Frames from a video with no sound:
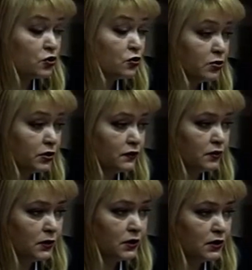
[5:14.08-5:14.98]
особое
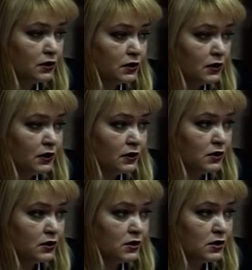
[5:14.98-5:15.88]
внимание и
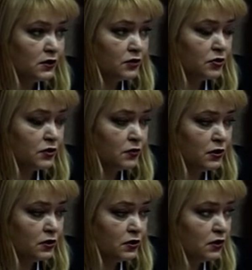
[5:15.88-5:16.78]
не оставить без внимания
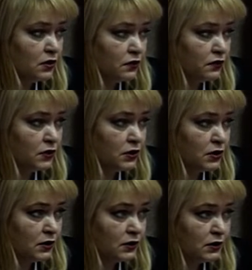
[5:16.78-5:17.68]
ни одного
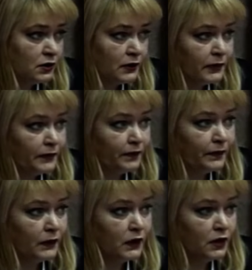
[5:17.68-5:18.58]
ветерана,
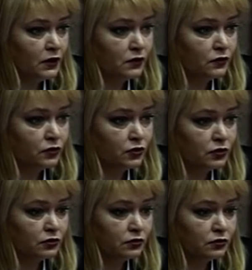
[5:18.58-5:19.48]
ни
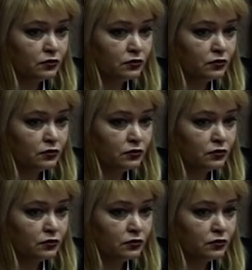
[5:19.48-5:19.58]
одного